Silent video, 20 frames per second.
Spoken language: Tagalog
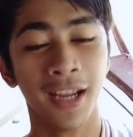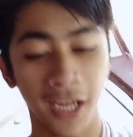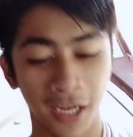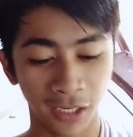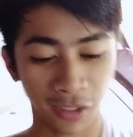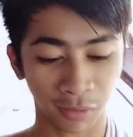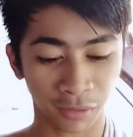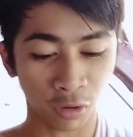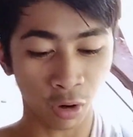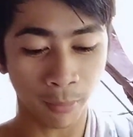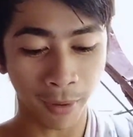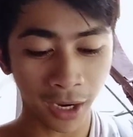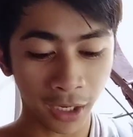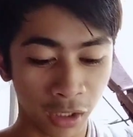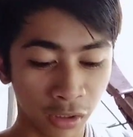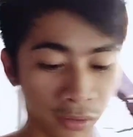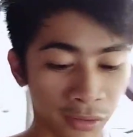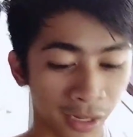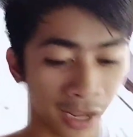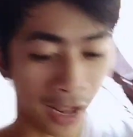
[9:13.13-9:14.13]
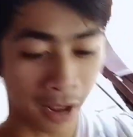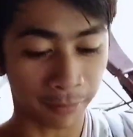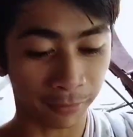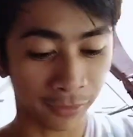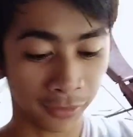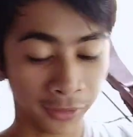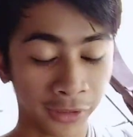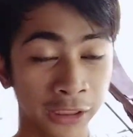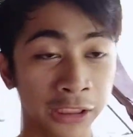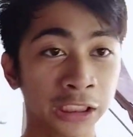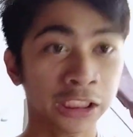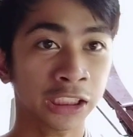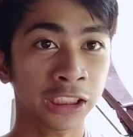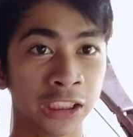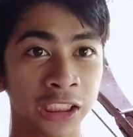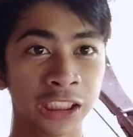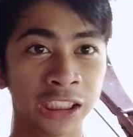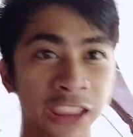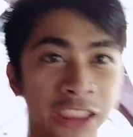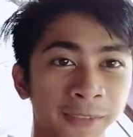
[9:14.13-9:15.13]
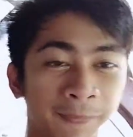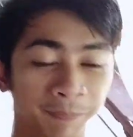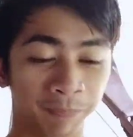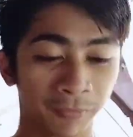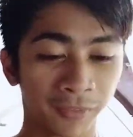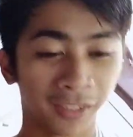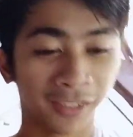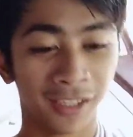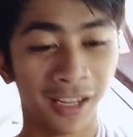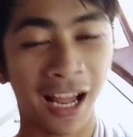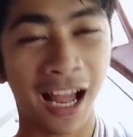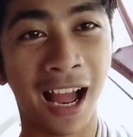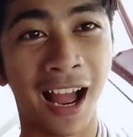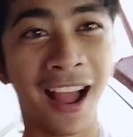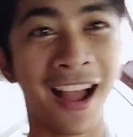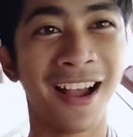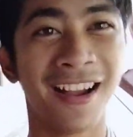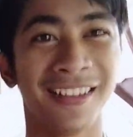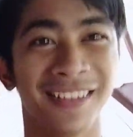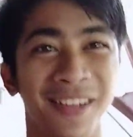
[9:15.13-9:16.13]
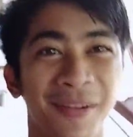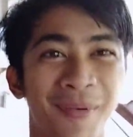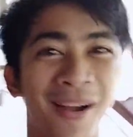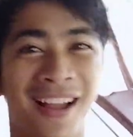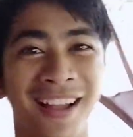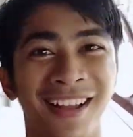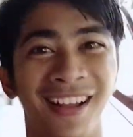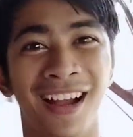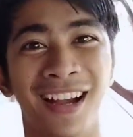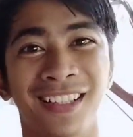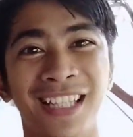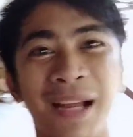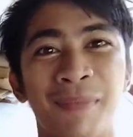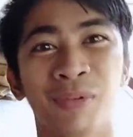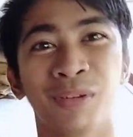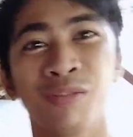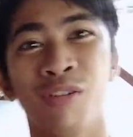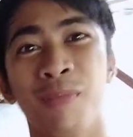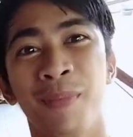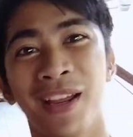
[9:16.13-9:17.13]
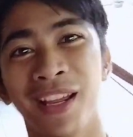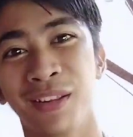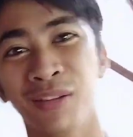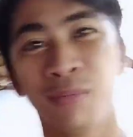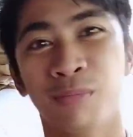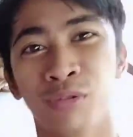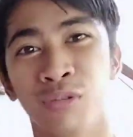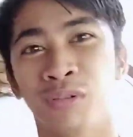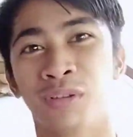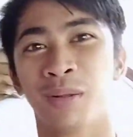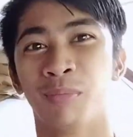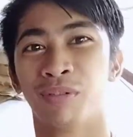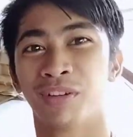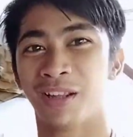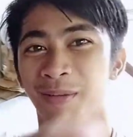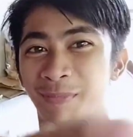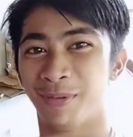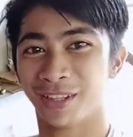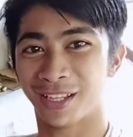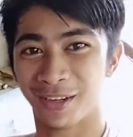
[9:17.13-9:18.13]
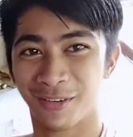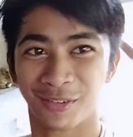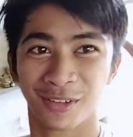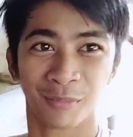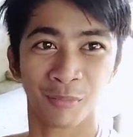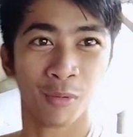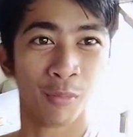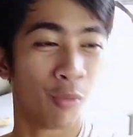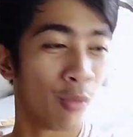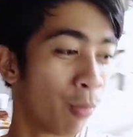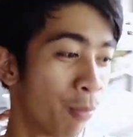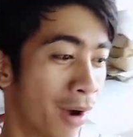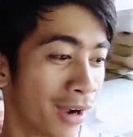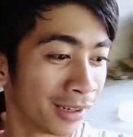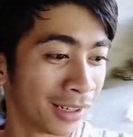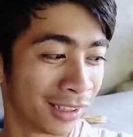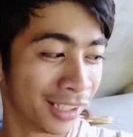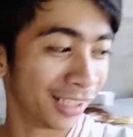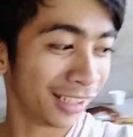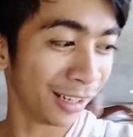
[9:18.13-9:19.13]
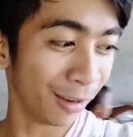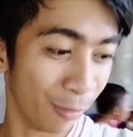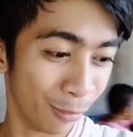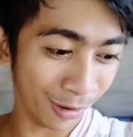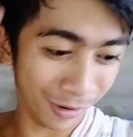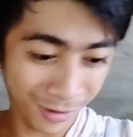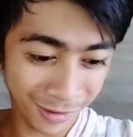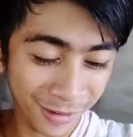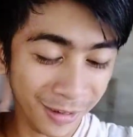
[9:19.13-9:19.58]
Let's go mga lods, um, hang, di ba? Kakatapos ko may sumunod si Boss Ebot, ayun, nagmumukbang na din, di ba?